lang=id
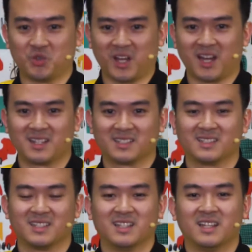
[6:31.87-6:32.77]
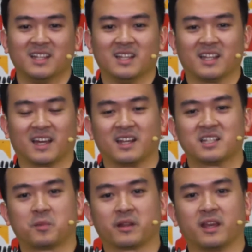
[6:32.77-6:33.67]
juga.
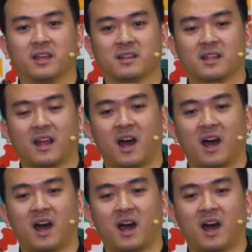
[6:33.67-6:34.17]
Karena seperti yang kita